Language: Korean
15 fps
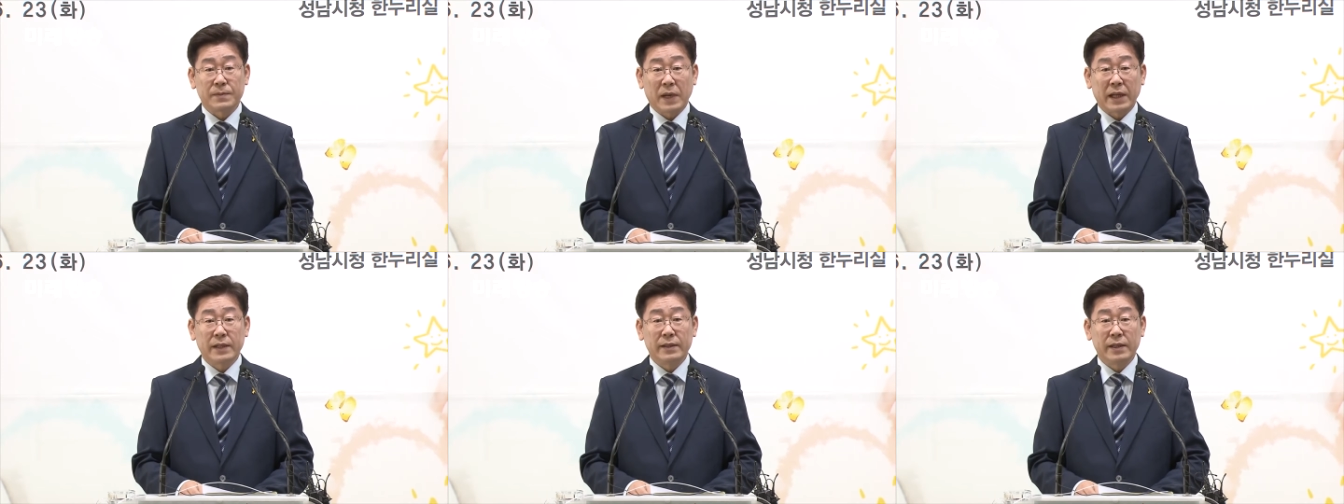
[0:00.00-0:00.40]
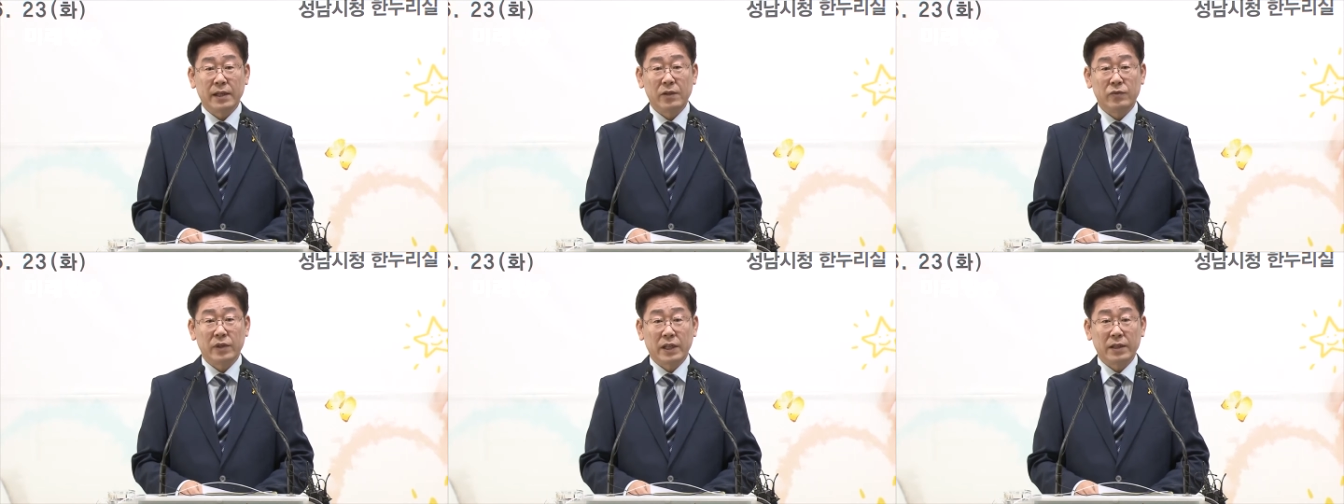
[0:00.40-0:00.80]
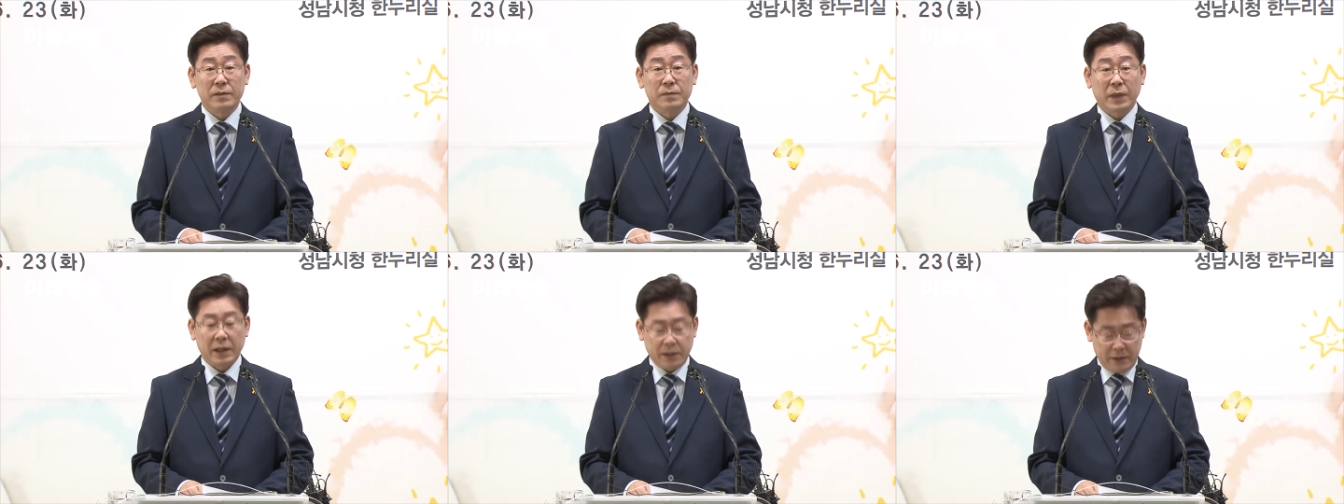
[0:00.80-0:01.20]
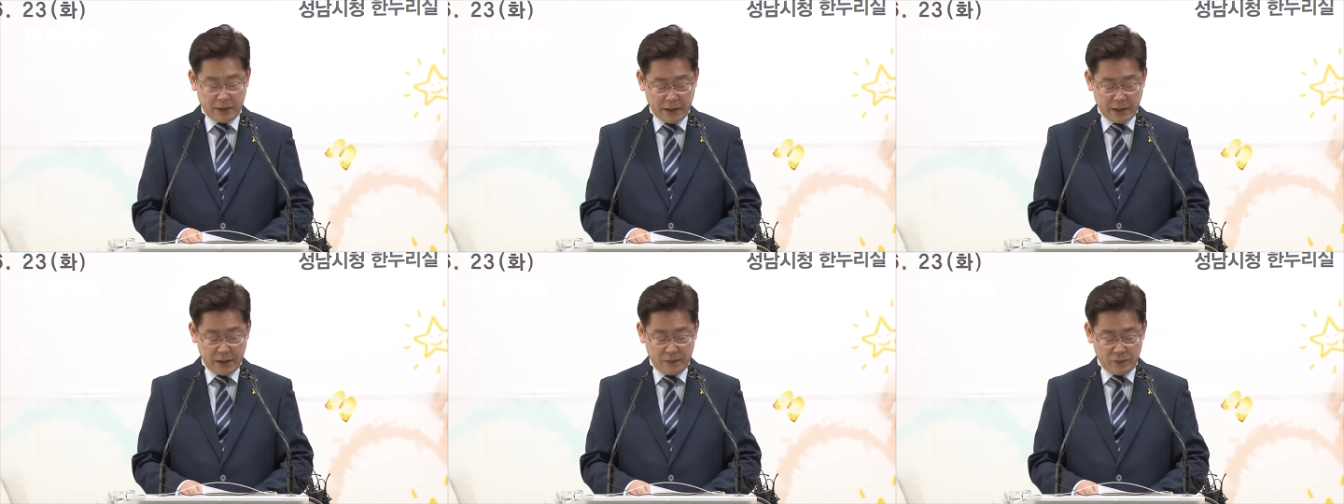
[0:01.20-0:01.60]
반대를 위한
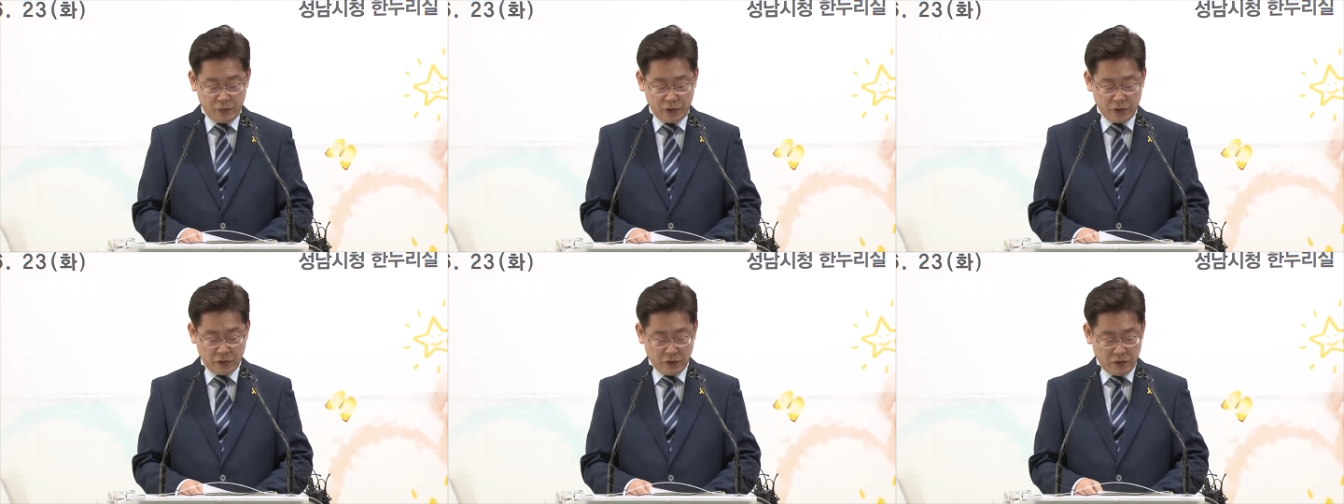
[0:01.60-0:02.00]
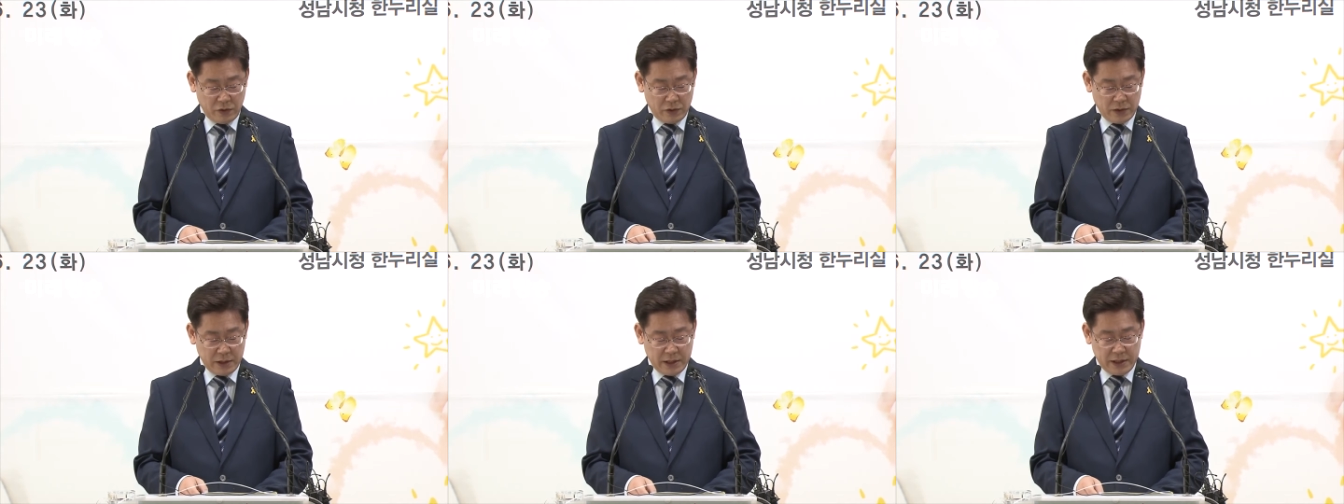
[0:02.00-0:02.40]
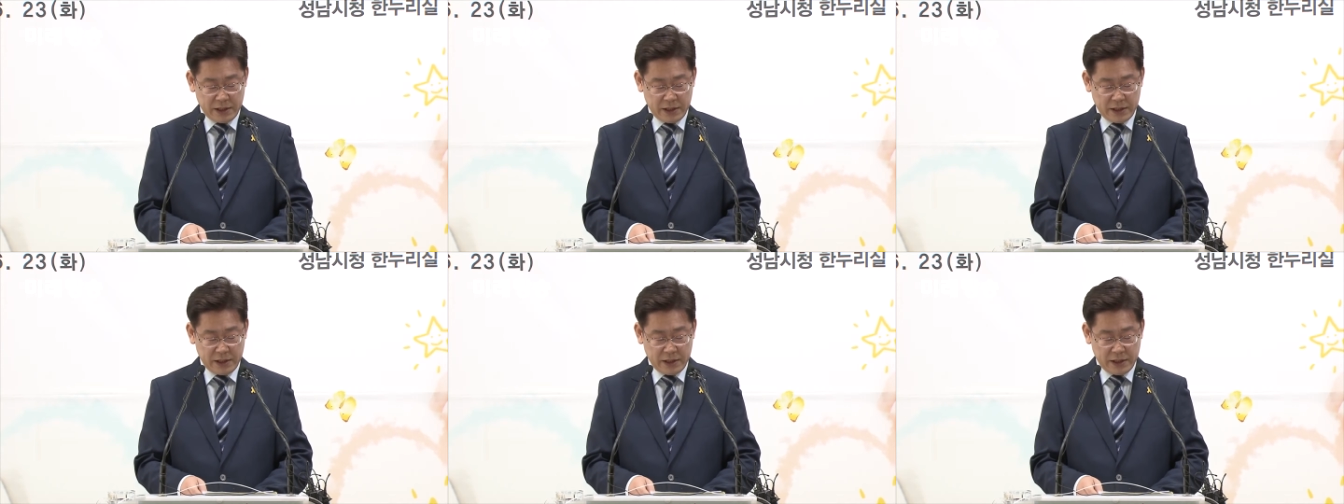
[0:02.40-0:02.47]
반대일 뿐이고